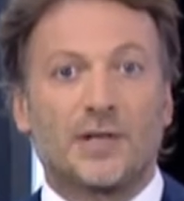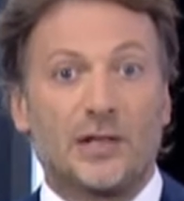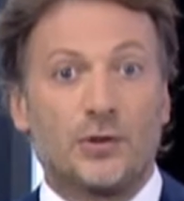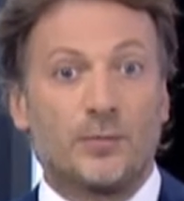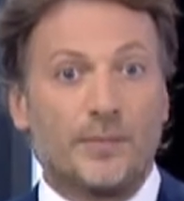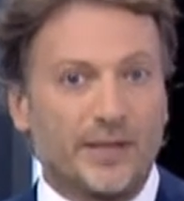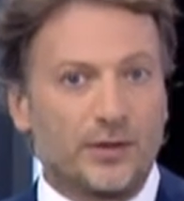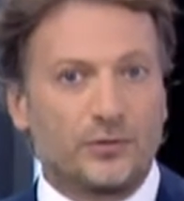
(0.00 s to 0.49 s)

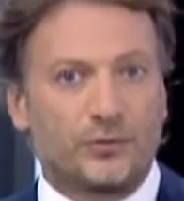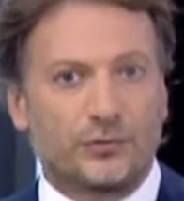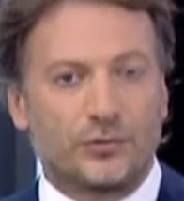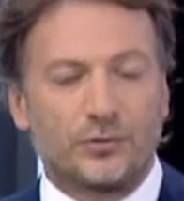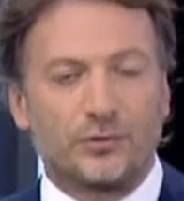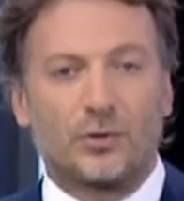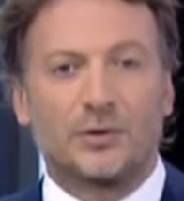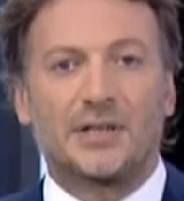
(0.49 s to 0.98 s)

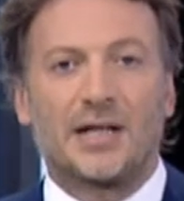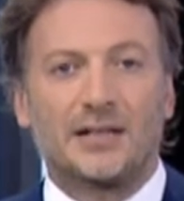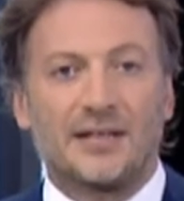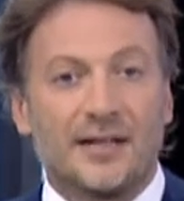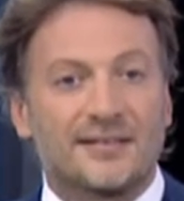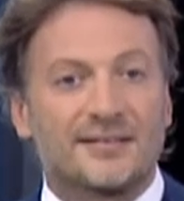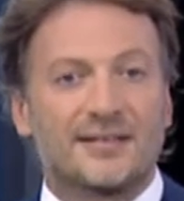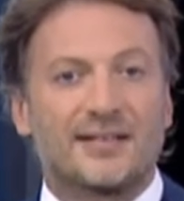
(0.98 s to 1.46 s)
Kalumenos'un
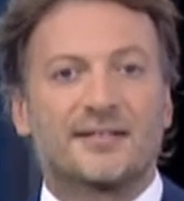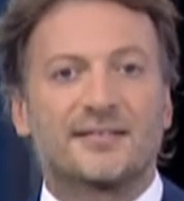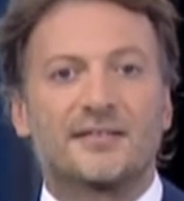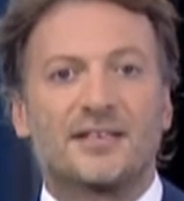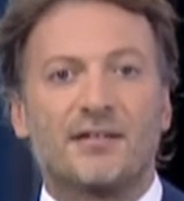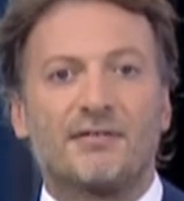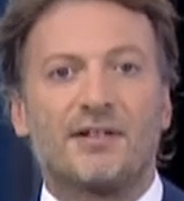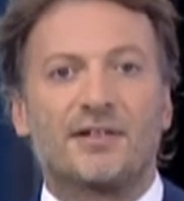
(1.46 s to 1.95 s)
olaylar
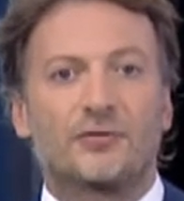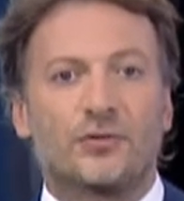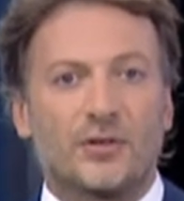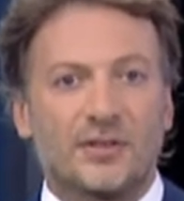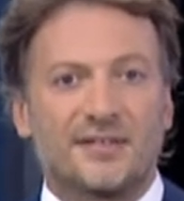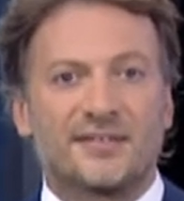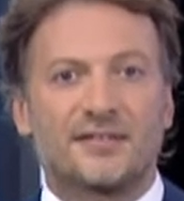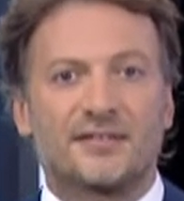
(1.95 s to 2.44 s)
sırasında ve
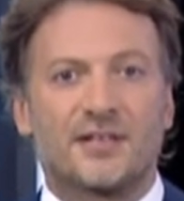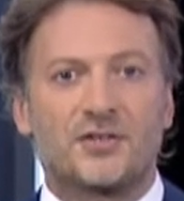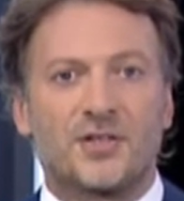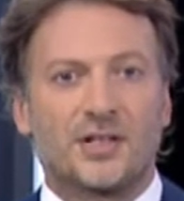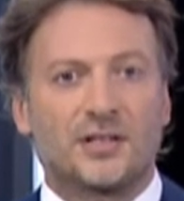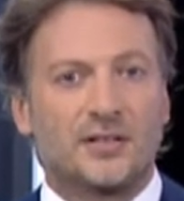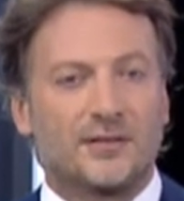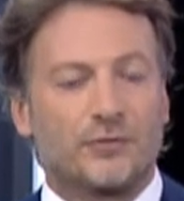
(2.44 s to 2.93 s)
sonrasında
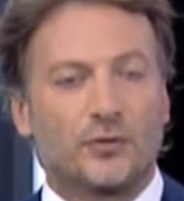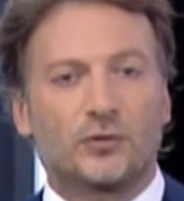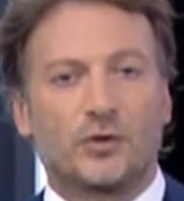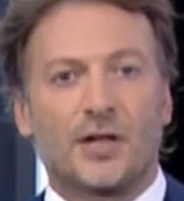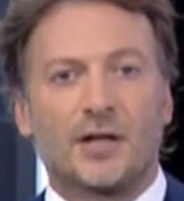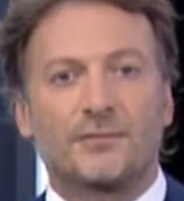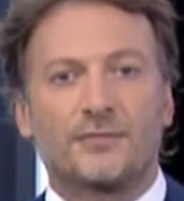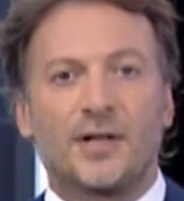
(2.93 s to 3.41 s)
çektiği
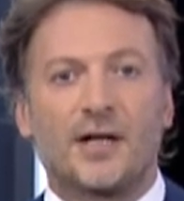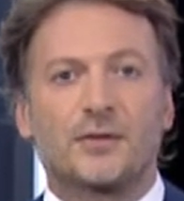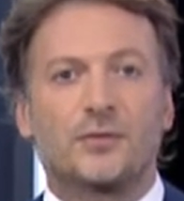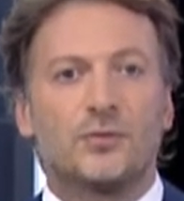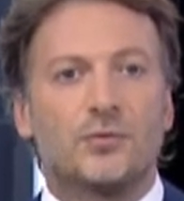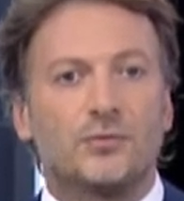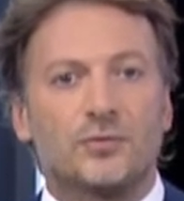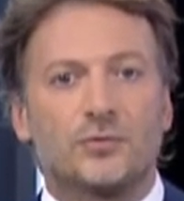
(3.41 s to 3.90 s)
fotoğraflar
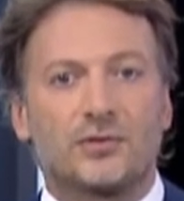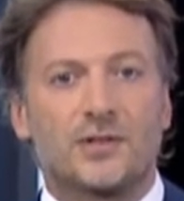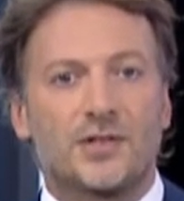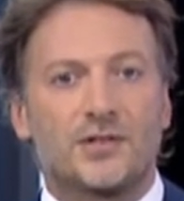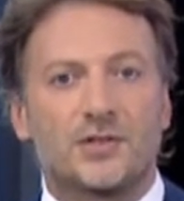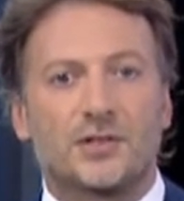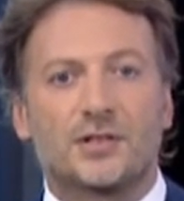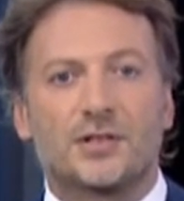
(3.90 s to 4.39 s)
gün
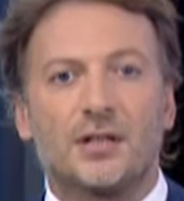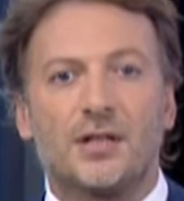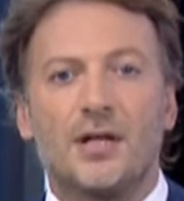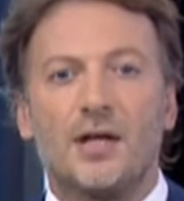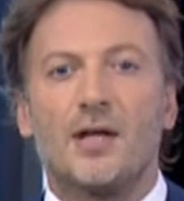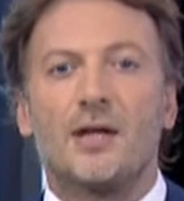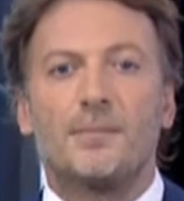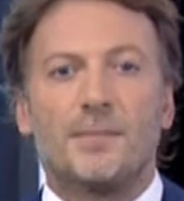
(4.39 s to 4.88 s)
yüzüne çıktı,
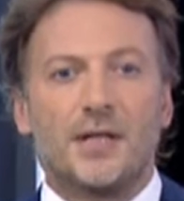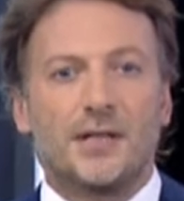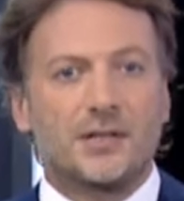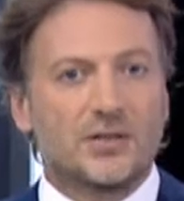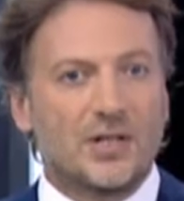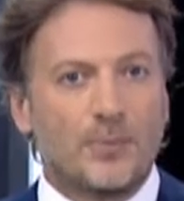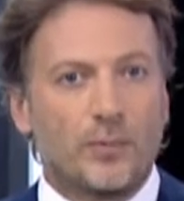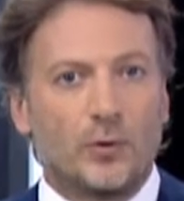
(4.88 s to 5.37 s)
bir
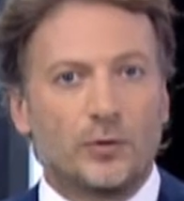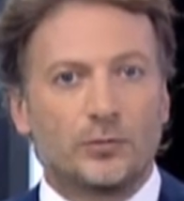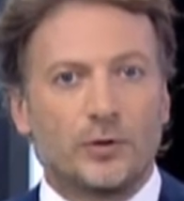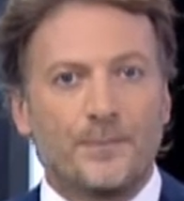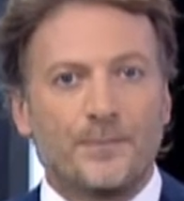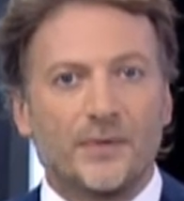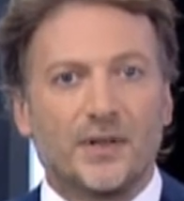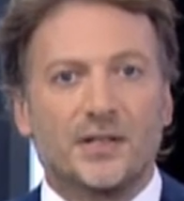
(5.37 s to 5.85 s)
kitap oldu.